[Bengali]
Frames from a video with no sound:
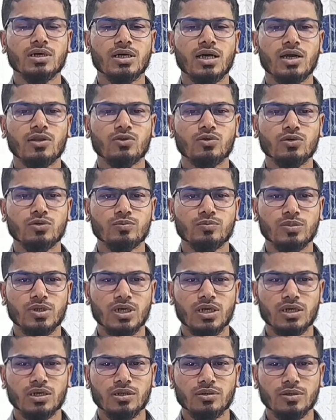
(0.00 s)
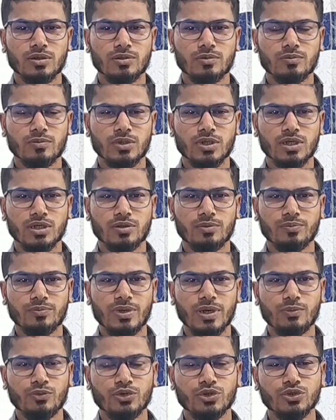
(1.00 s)
কারো
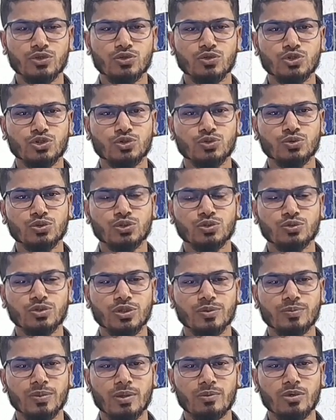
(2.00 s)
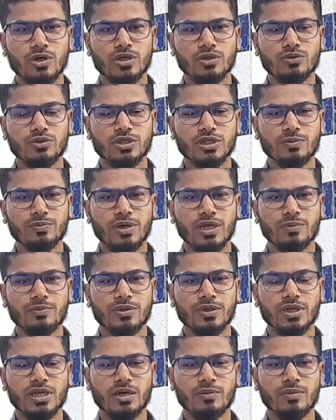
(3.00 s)
ব্যবহৃত সুচ উনি ব্যবহার করতে
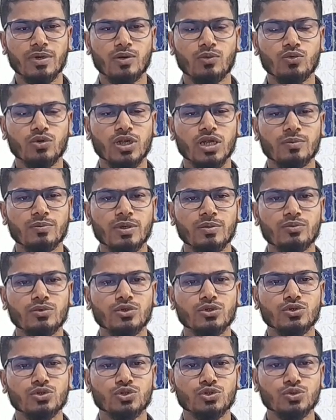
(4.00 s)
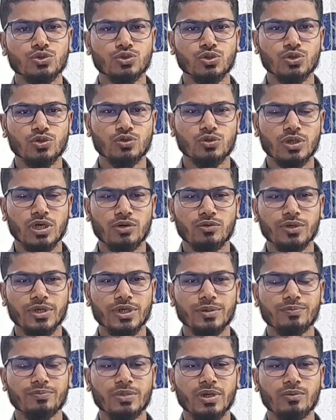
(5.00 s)
পারবেন না বা ওনার ব্যবহৃত সুচ অন্য
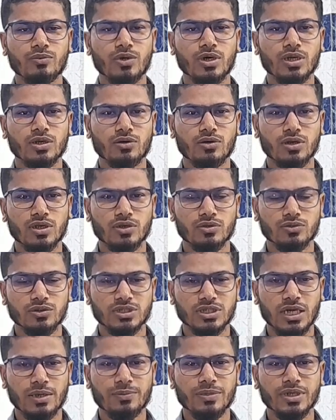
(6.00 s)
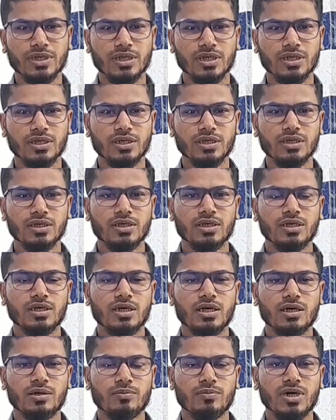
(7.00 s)
কাউকে ব্যবহার করানো যাবে না
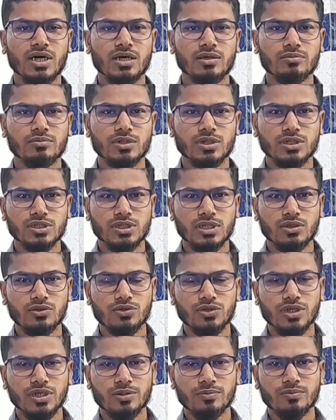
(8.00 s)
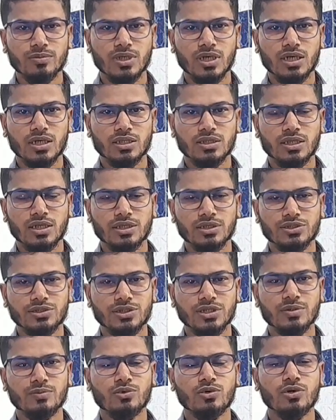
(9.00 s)
বা সেলুনে বা তার
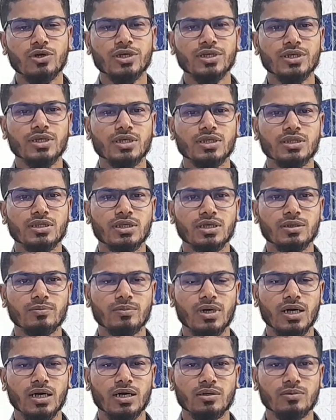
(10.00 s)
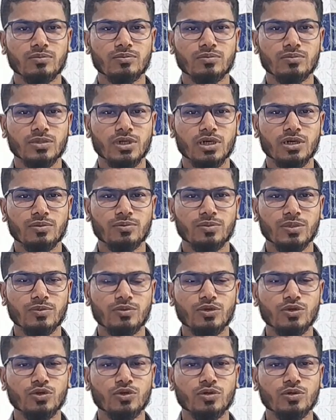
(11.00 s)
শেভ হওয়ার ক্ষেত্রে বা
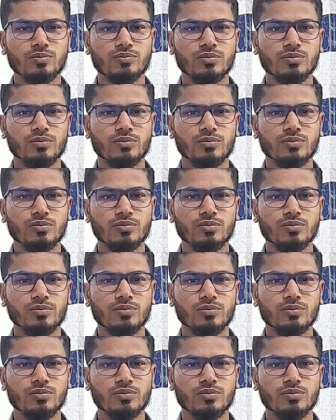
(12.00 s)
বিভিন্ন